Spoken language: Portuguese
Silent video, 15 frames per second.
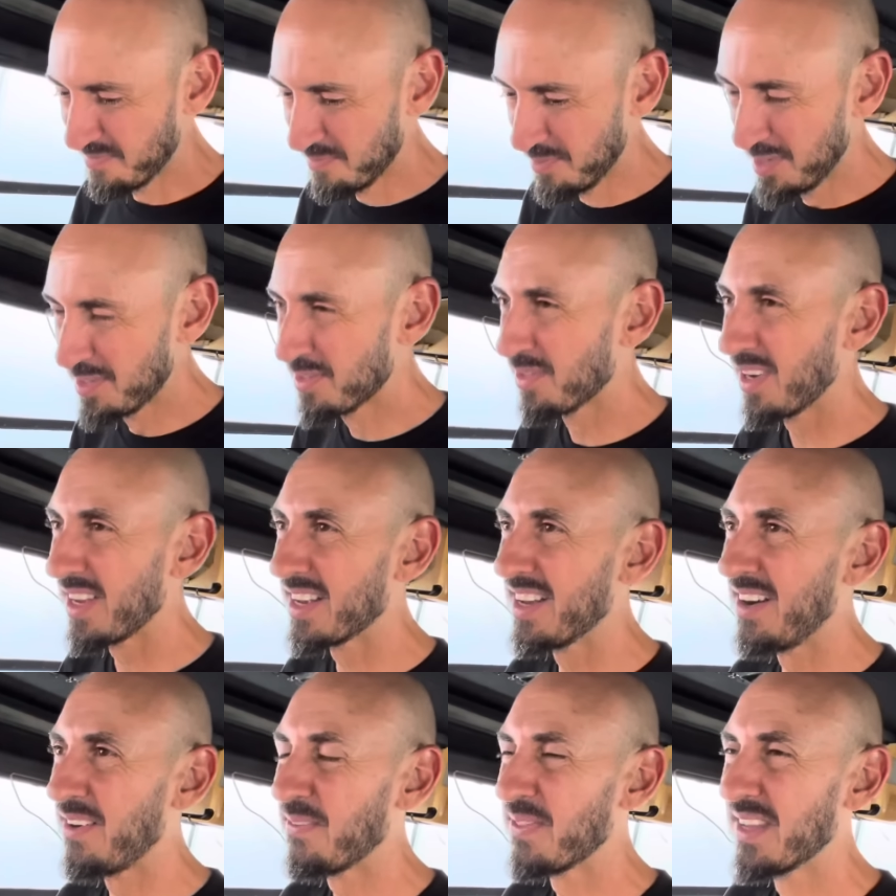Muito
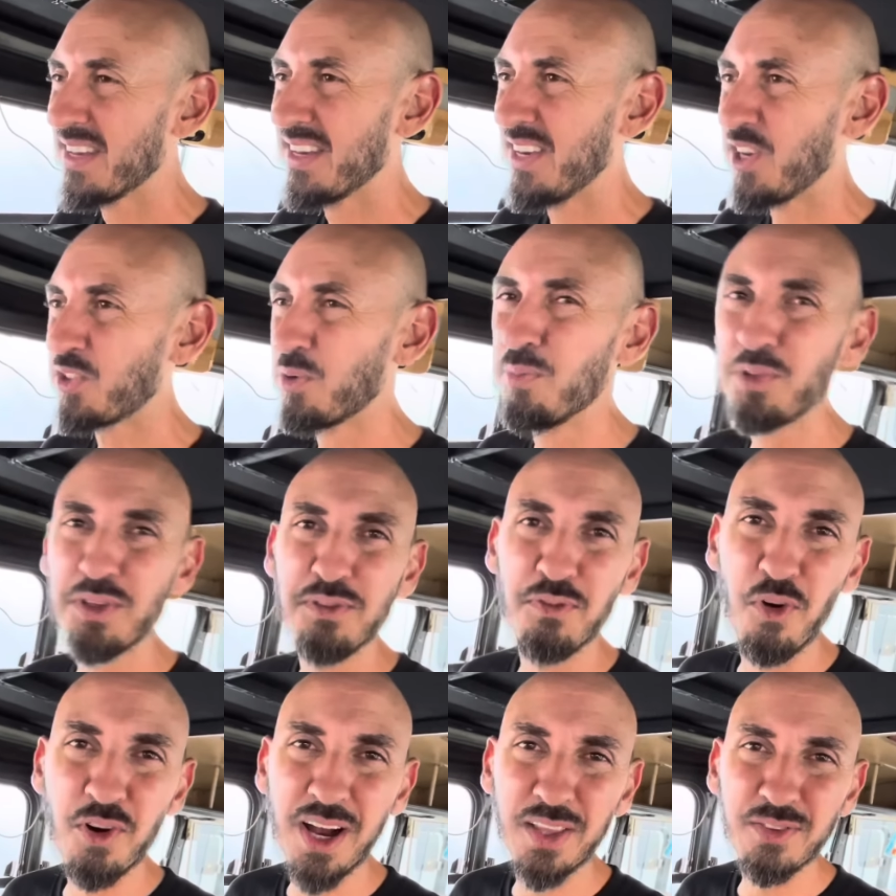legal. Eu tô muito
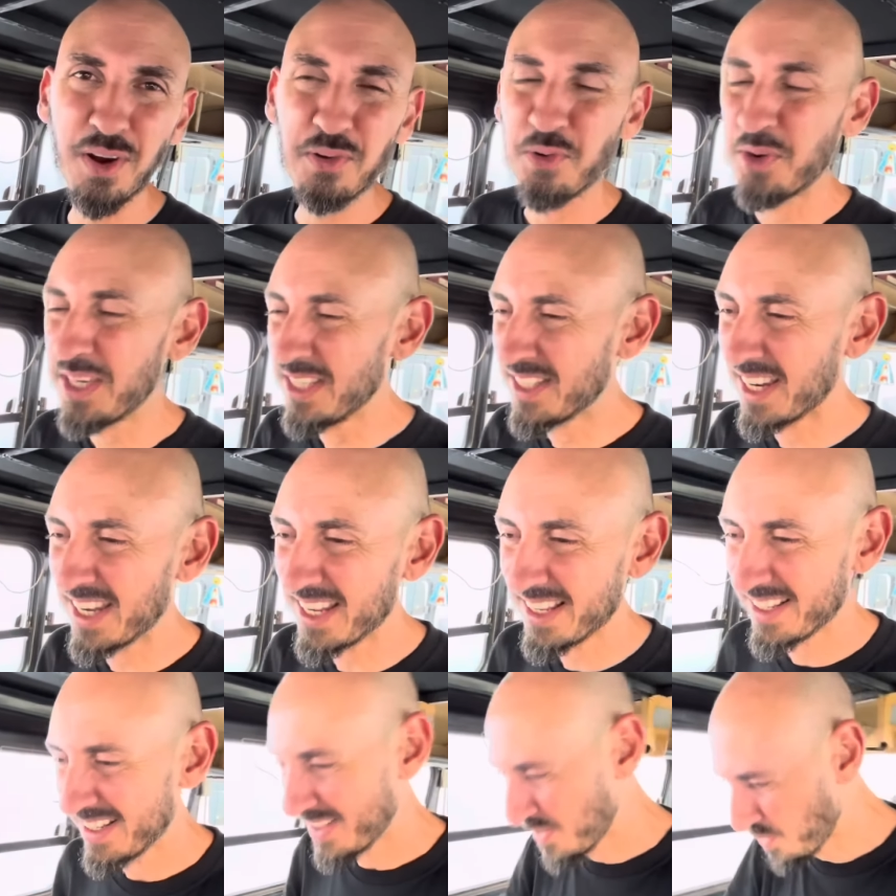invocado com a corrida, né?
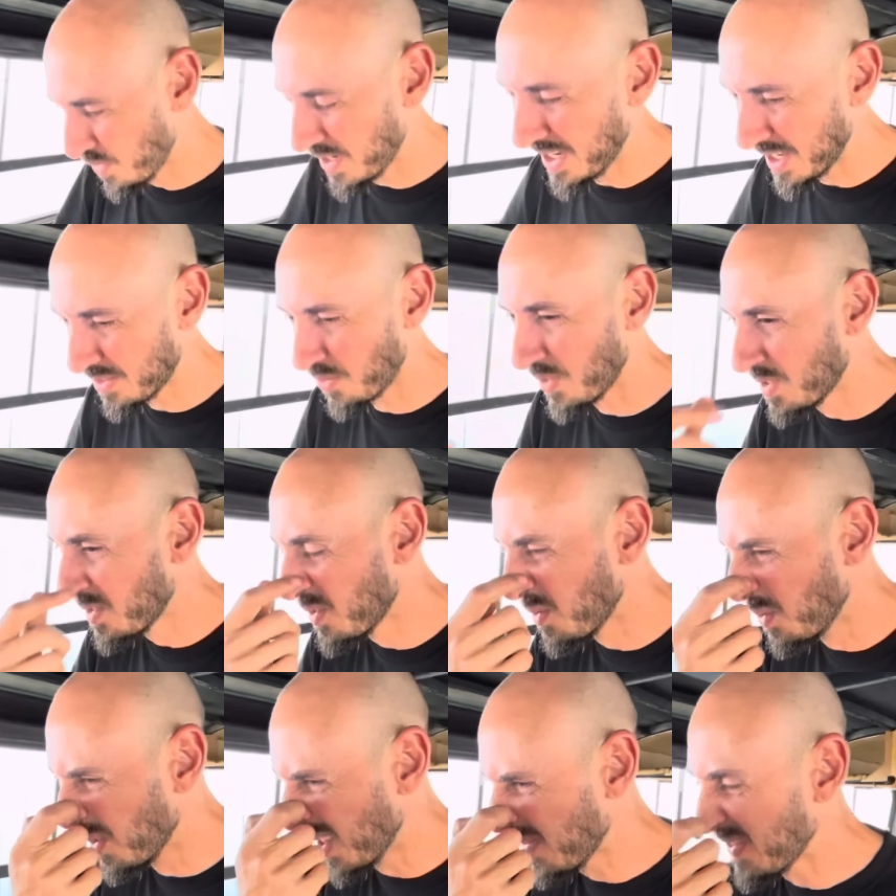correndo, correndo de
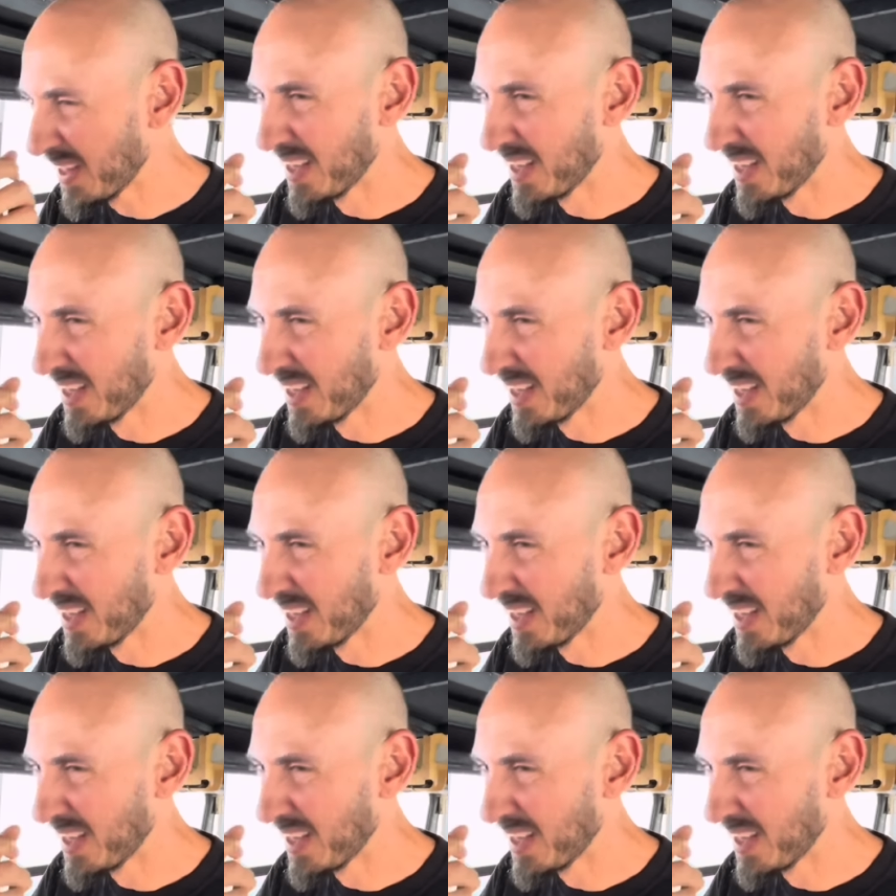rua.